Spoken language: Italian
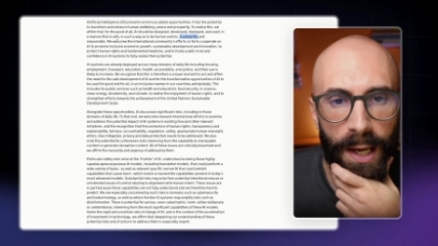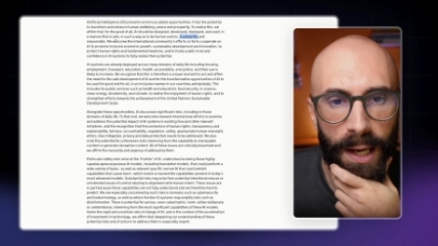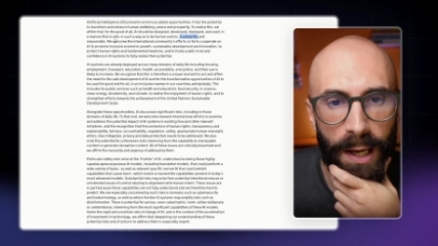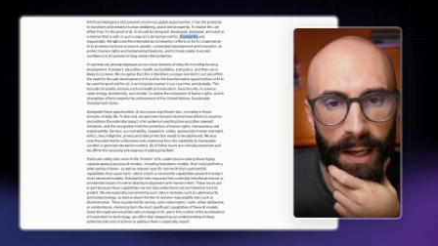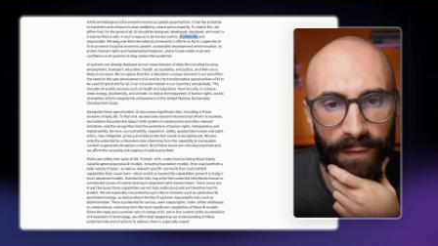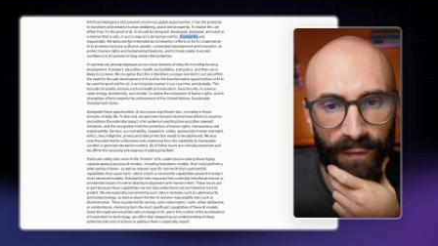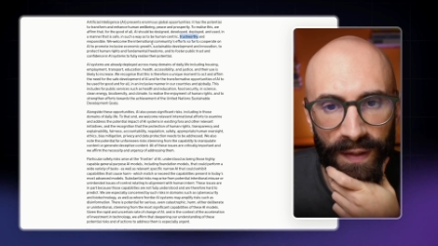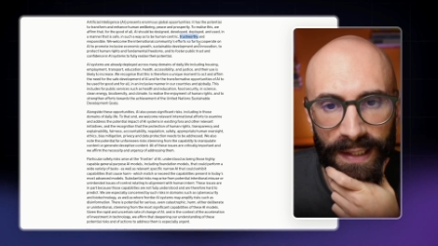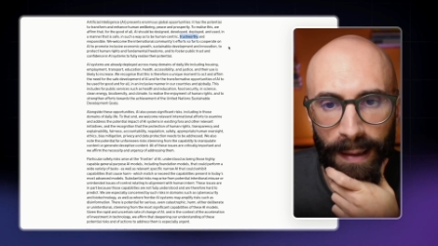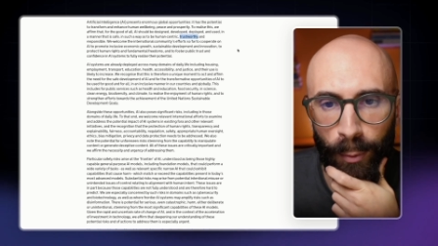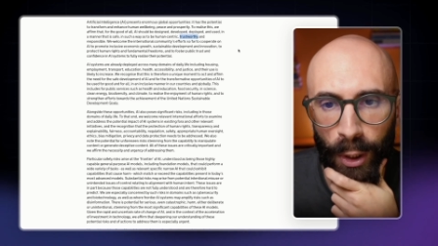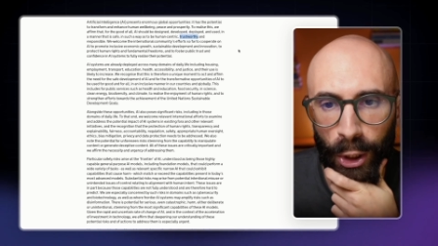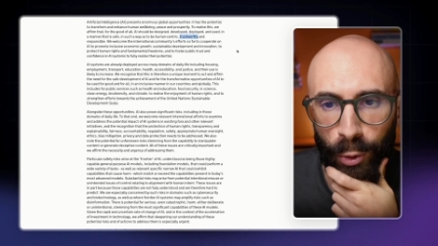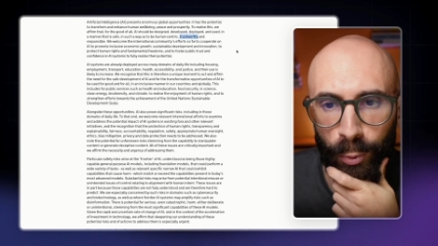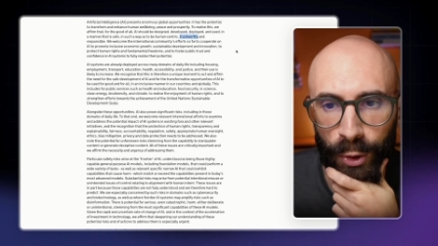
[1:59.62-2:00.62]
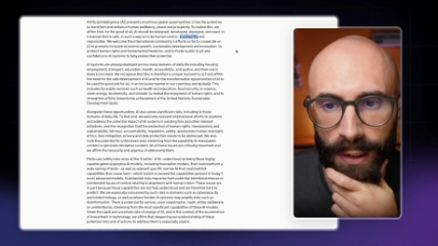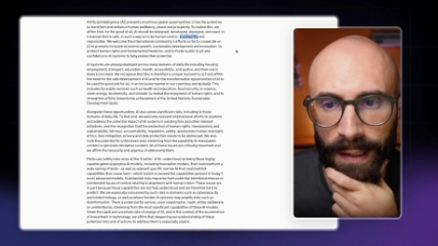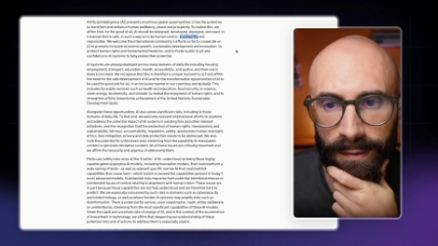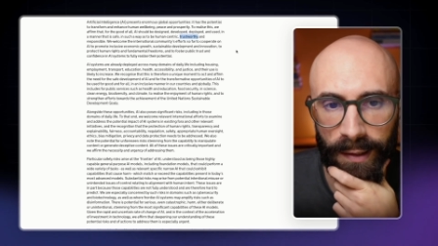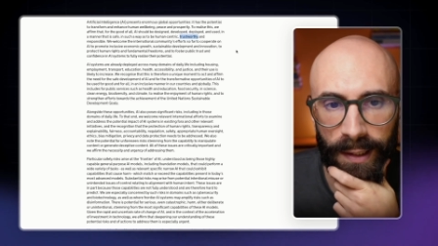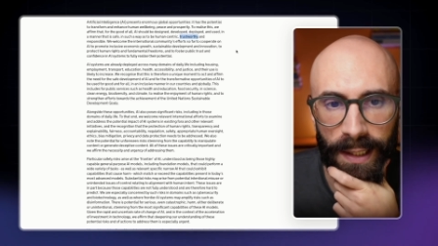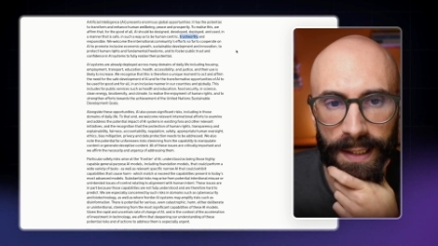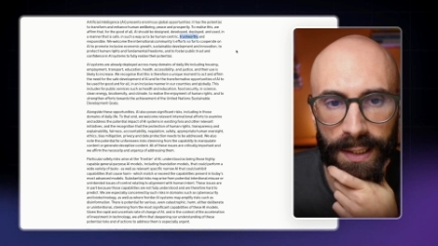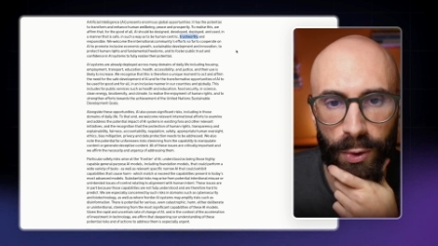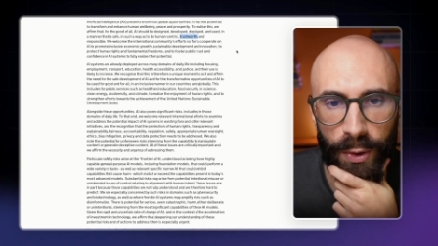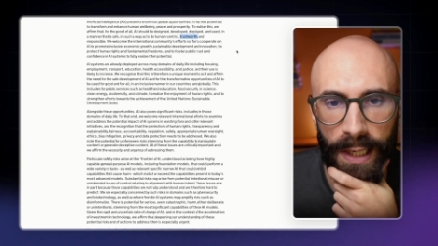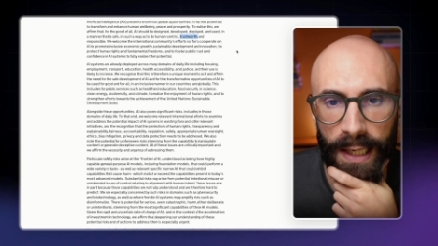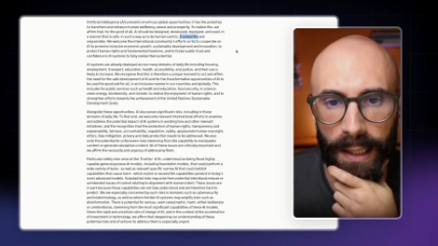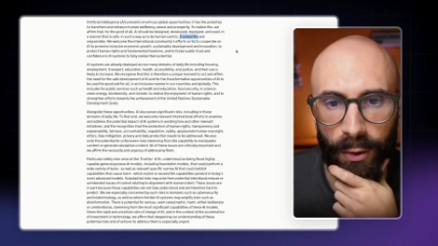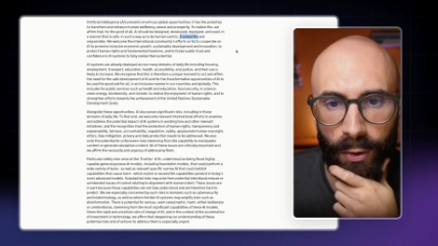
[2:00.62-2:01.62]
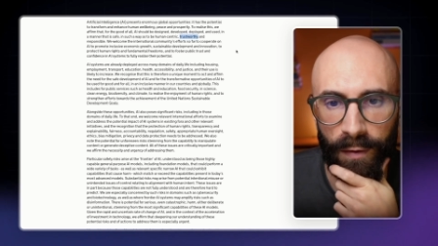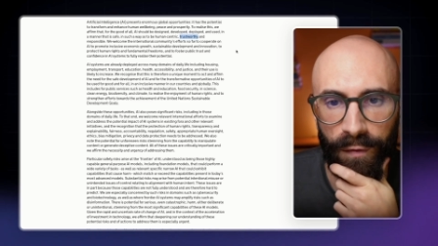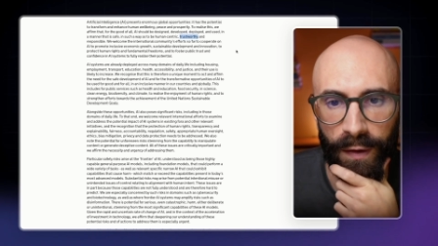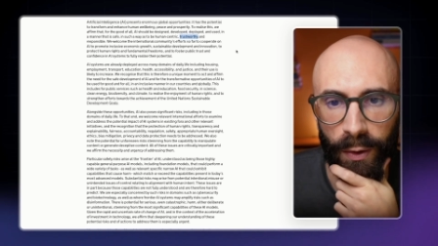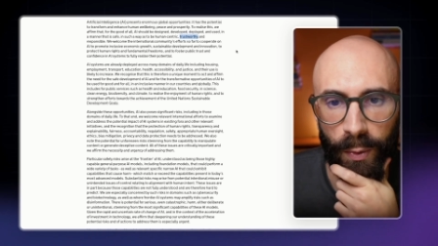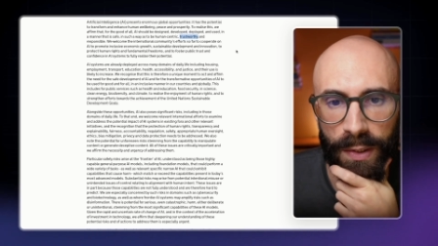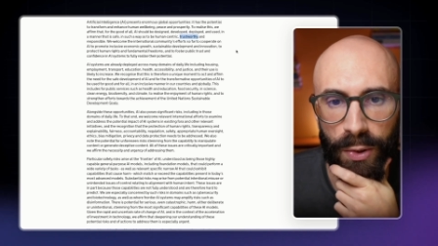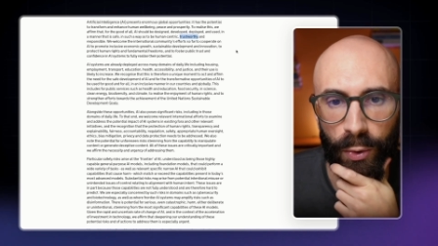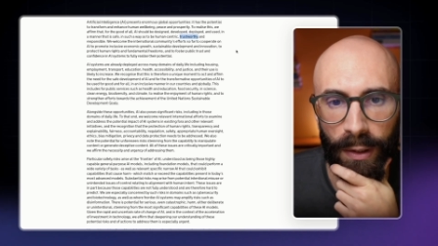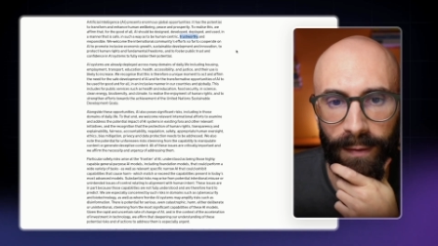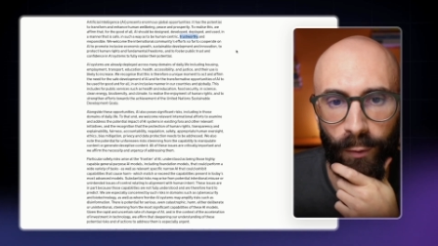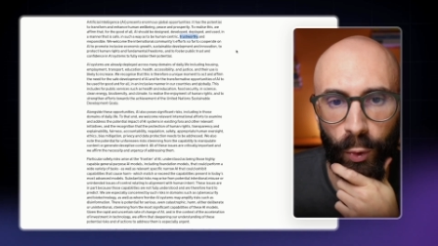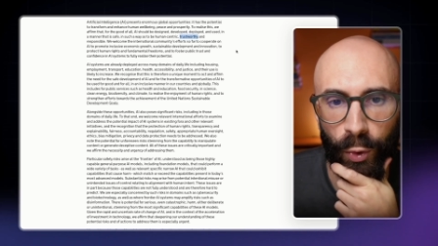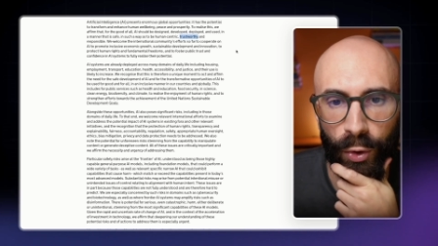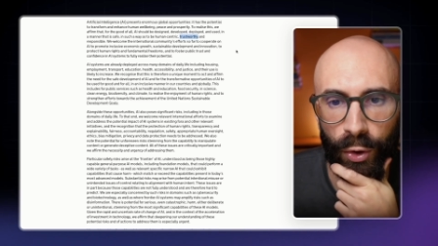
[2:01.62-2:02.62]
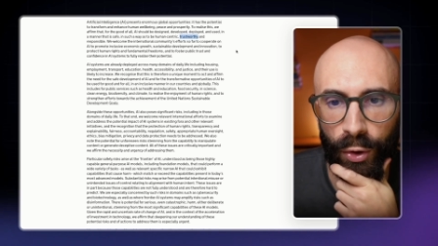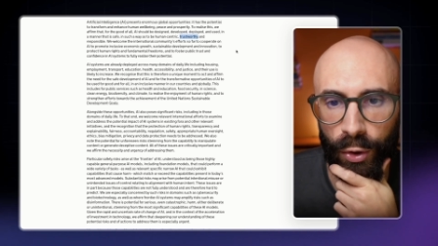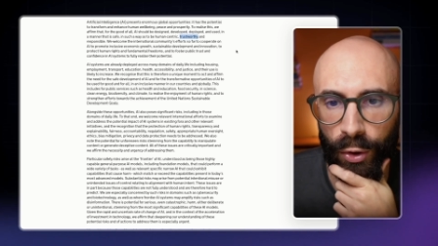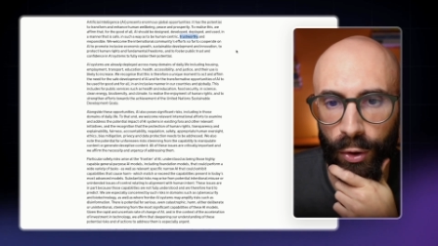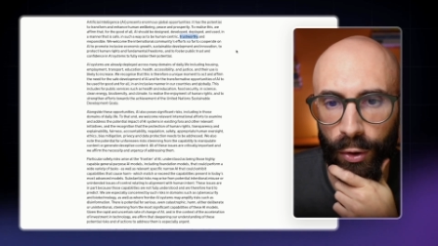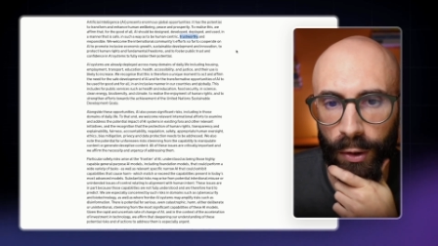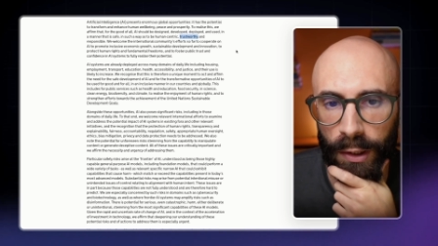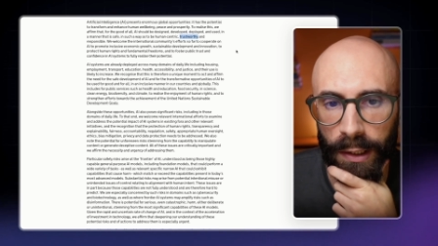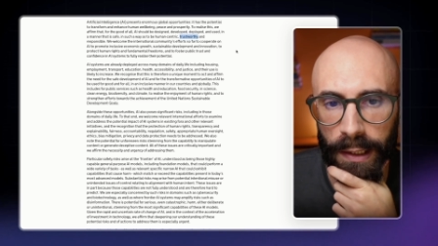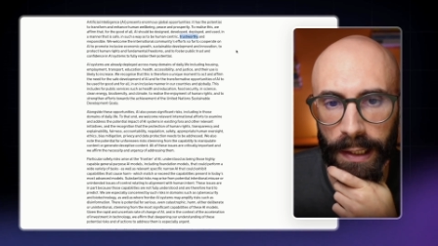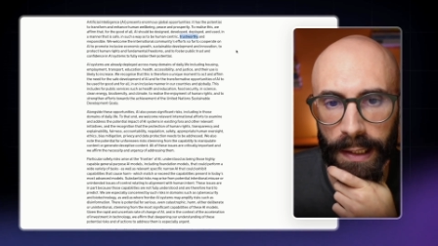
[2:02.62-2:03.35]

eh, invitiamo la comunità internazionale no, a fare questo lavoro